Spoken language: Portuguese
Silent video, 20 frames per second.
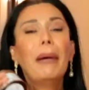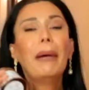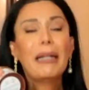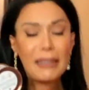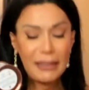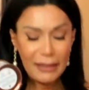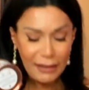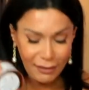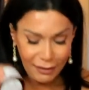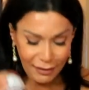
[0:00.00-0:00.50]

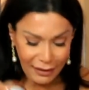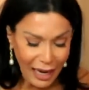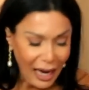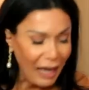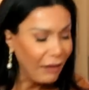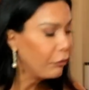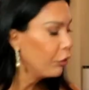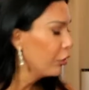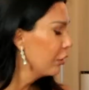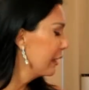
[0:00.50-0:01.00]
mas que
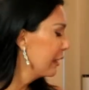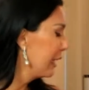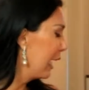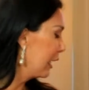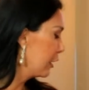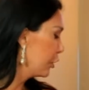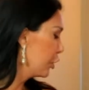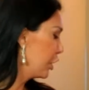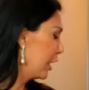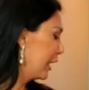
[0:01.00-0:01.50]
dá
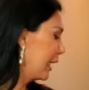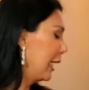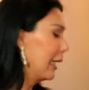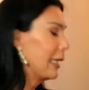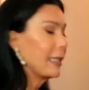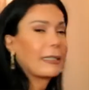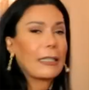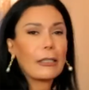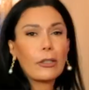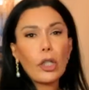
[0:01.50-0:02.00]
vontade de
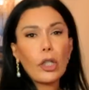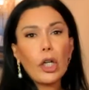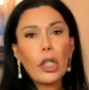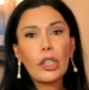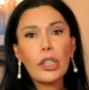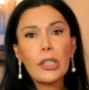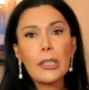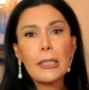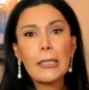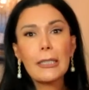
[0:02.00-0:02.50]
chegar nessas
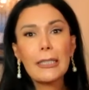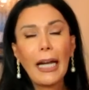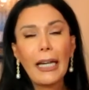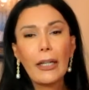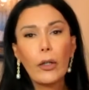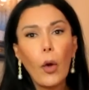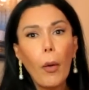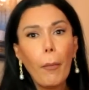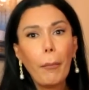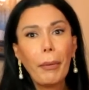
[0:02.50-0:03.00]
lojas e
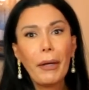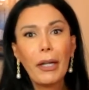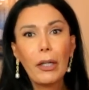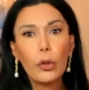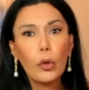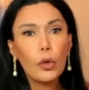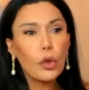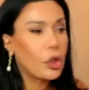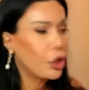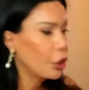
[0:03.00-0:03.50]
sair
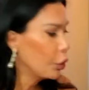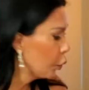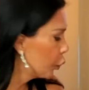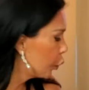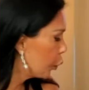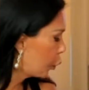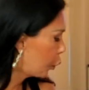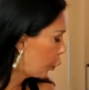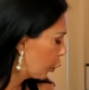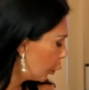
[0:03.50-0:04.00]
comprando de
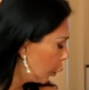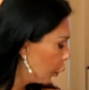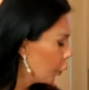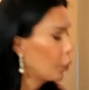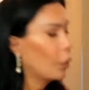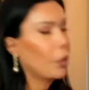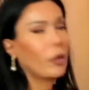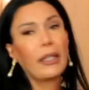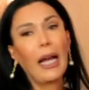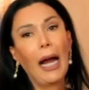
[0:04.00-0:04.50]
um
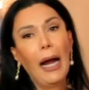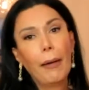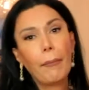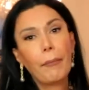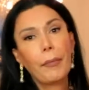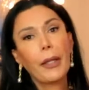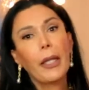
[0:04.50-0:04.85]
tudo dá.